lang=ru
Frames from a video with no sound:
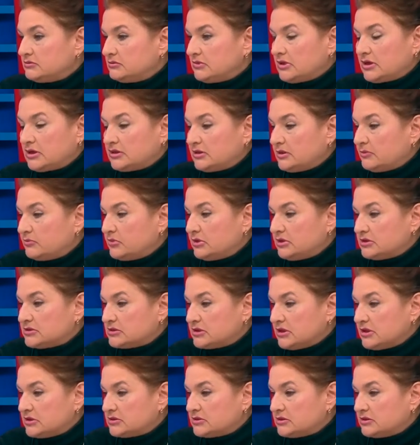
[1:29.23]
Так нам было
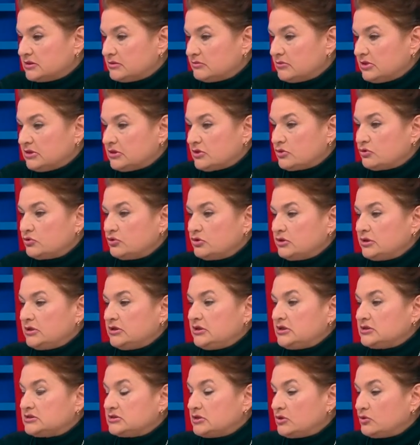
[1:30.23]
сказано. Это что это
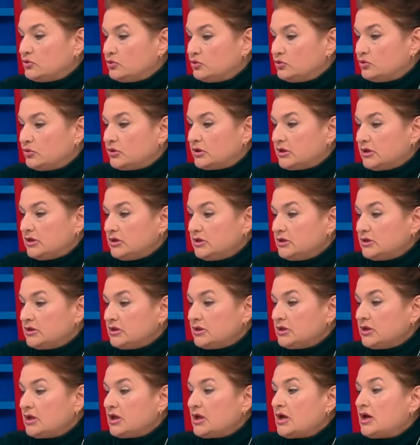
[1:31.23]
есть закон
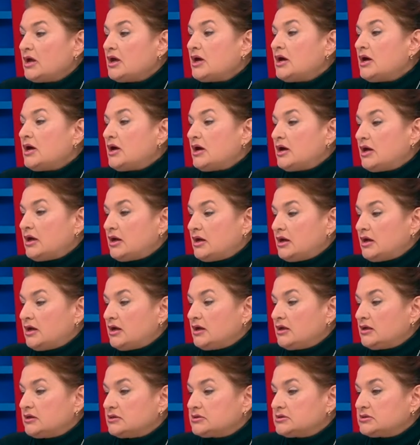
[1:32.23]
Украины
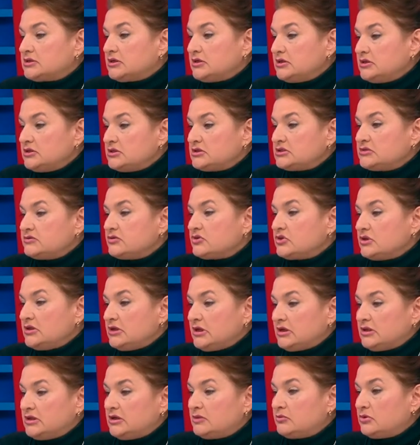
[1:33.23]
о строительстве
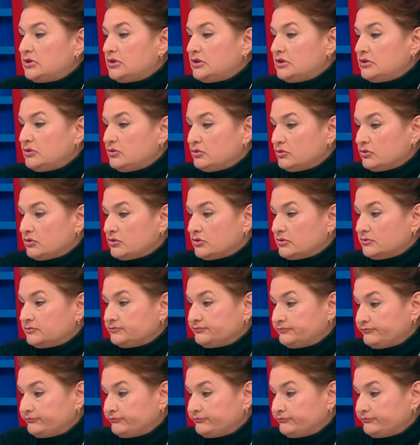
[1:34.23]
жилья для молодежи.